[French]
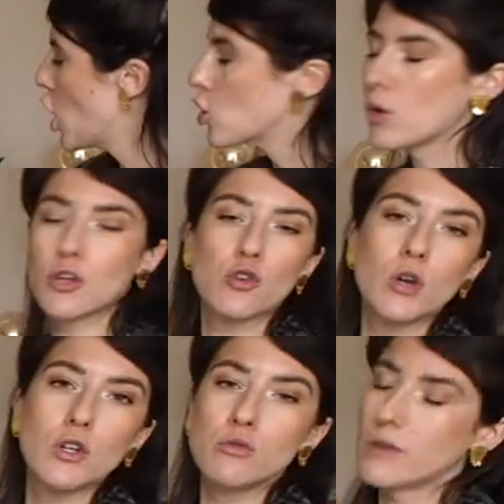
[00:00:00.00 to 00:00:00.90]
quoique
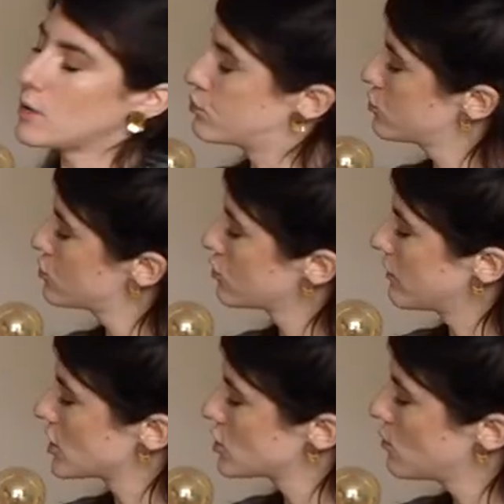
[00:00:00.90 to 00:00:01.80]
les nouvelles pousses sont
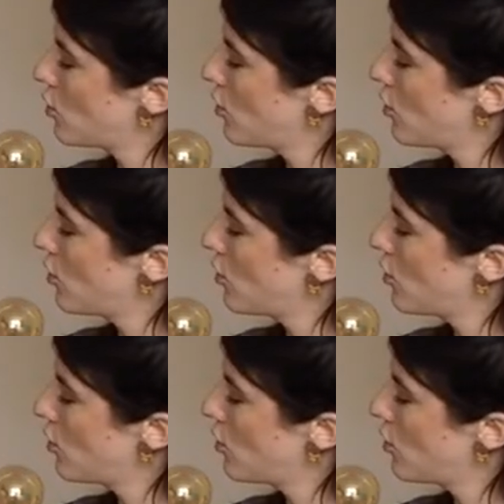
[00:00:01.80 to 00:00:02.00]
vachement,